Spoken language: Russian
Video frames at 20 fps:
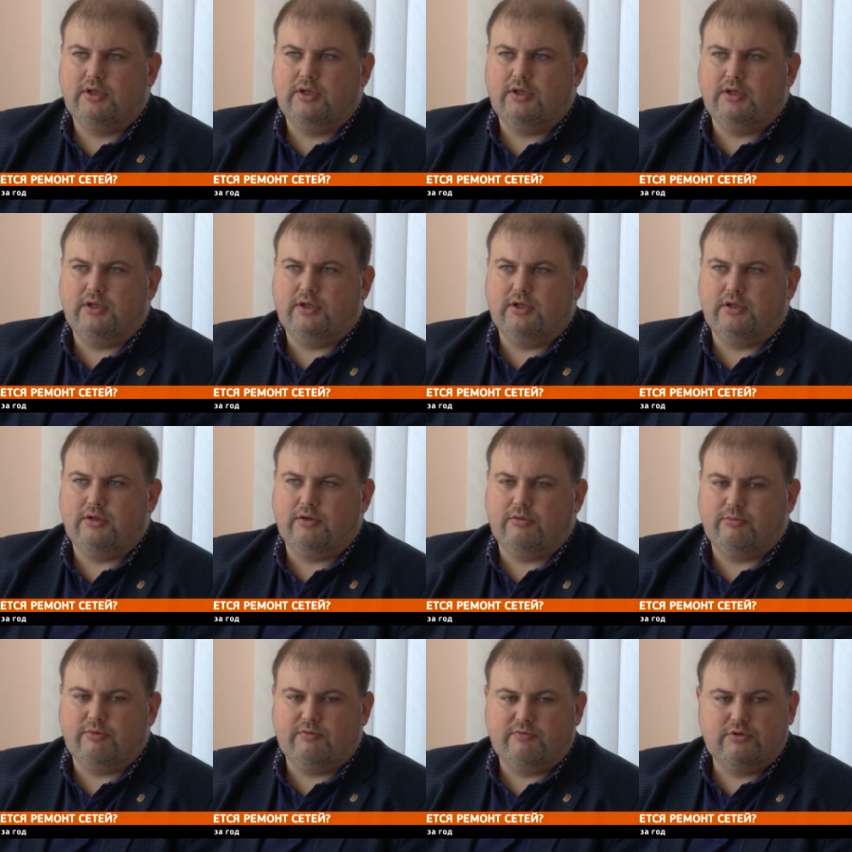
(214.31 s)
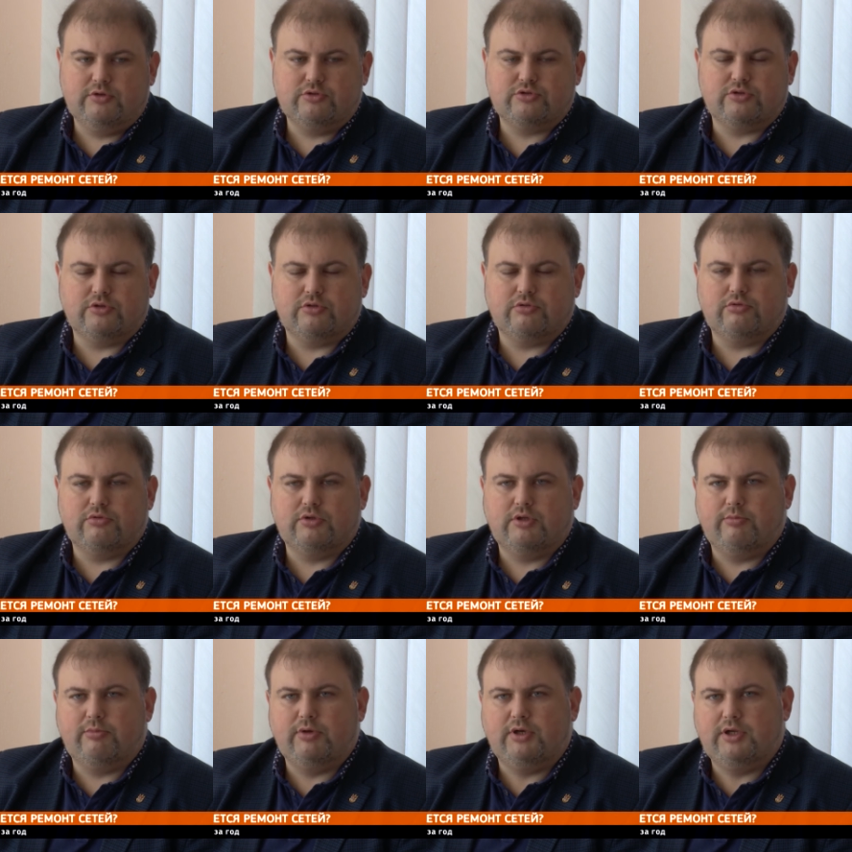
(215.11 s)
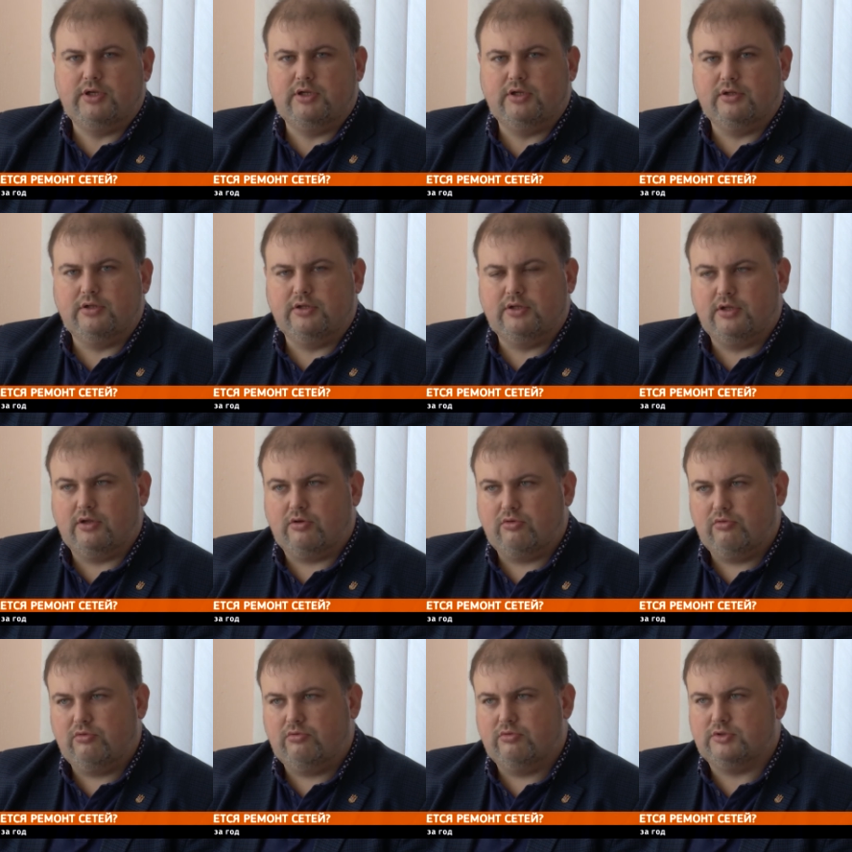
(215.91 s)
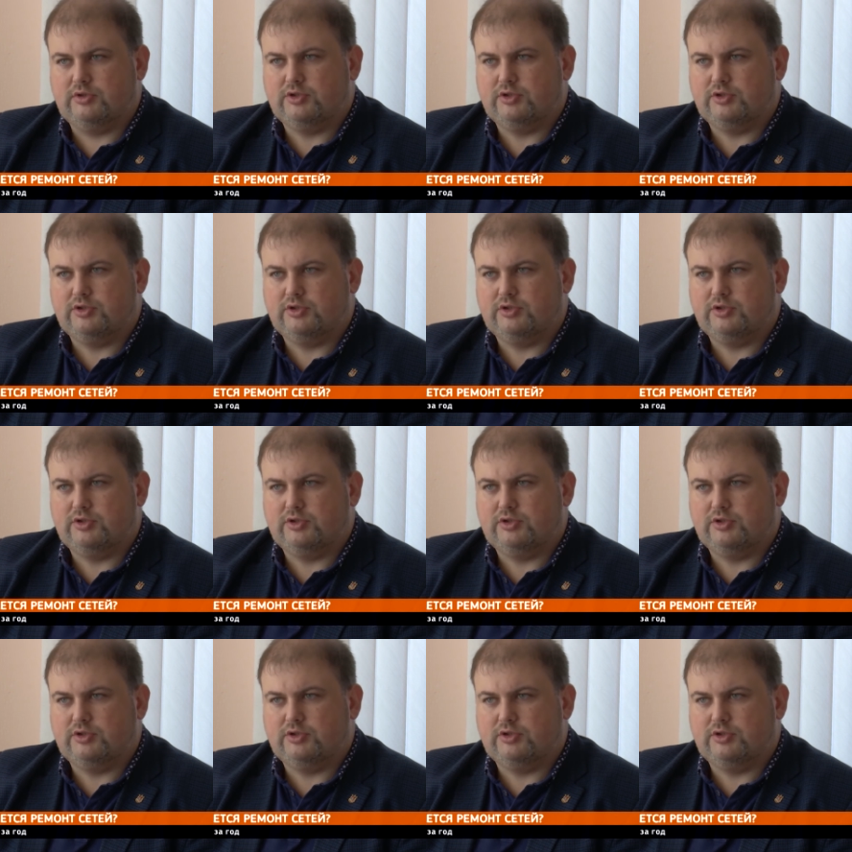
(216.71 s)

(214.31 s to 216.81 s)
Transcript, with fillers: и мы вынуждены туда были делать дорогу.